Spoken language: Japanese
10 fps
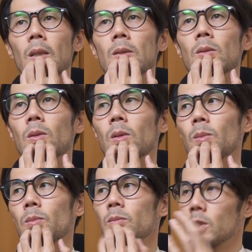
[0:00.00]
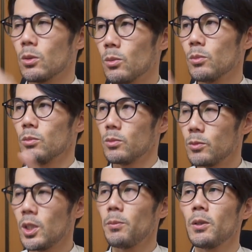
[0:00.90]
その
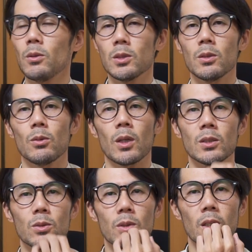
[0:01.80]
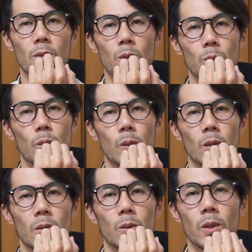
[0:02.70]
JPEG 撮りすると感触系どうこうと
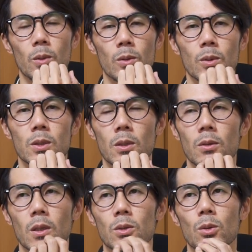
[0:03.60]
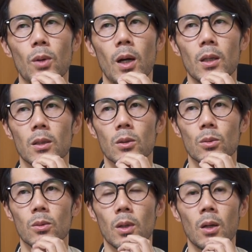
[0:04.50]
かっていうのは俺ロードりしてるからちょっとわかんないと
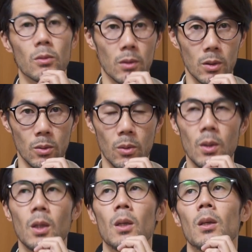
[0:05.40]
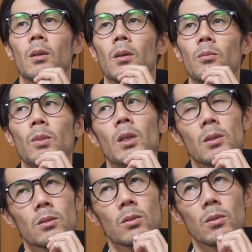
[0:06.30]
ころがあるんだけど、ま
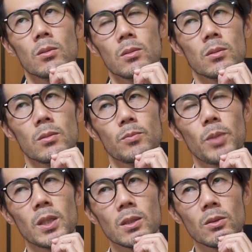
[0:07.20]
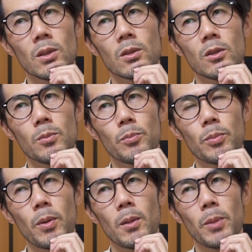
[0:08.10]
あそのパナソニック、
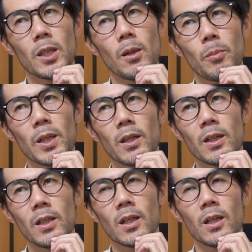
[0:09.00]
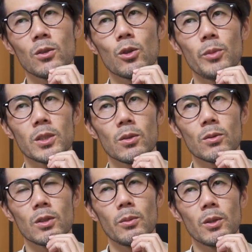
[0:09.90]
パナライカの組み合わせ
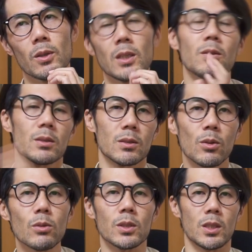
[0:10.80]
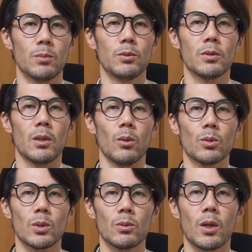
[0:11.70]
と比べると、あっちはすごく渋くて大
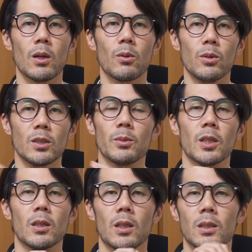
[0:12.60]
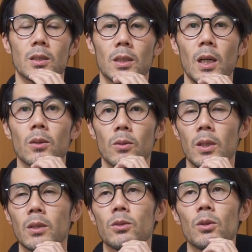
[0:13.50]
人のかっこよさみたいな感じがあるの
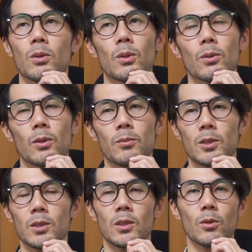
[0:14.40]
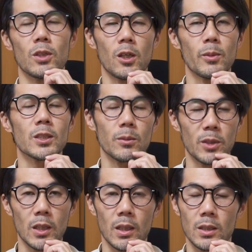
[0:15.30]
ね。ニューヨーク撮るとよく似合いますみ
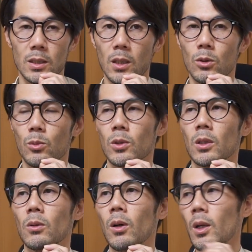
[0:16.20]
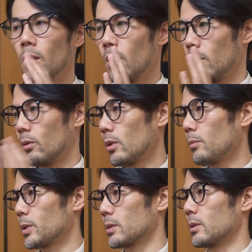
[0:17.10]
たいな感じがあると思うんだけど、
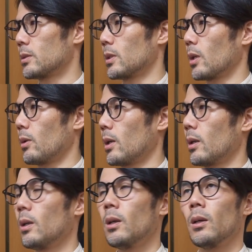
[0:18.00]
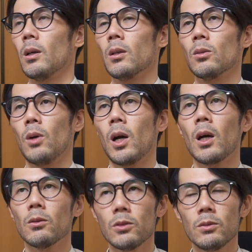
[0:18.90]
オリンパスについては明
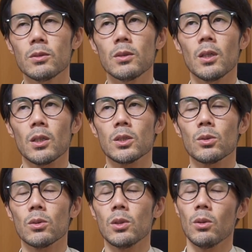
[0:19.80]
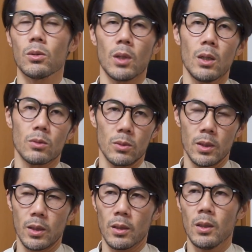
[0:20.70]
るい写りが非常によく合うの
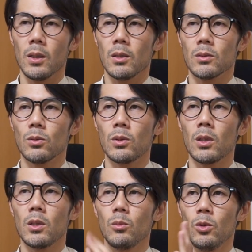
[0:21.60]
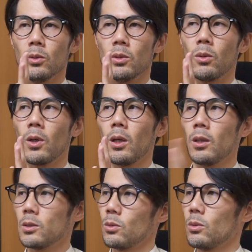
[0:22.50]
で、そういう点でも余
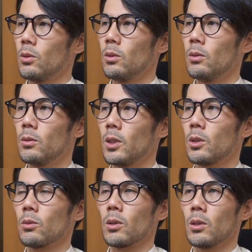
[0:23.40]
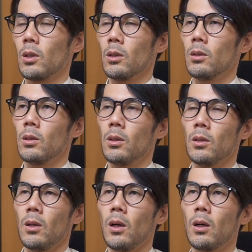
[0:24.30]
計その、なんていうのかな、
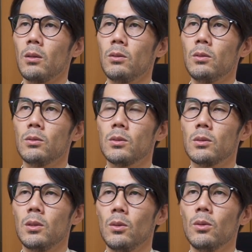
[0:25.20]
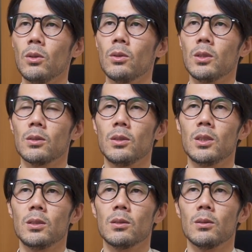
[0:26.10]
明るい写りをより推
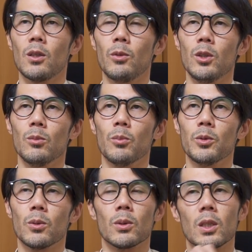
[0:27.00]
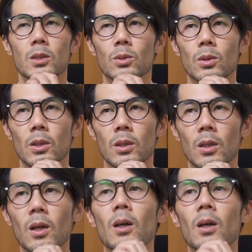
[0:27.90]
進するためにもプロの単焦点って、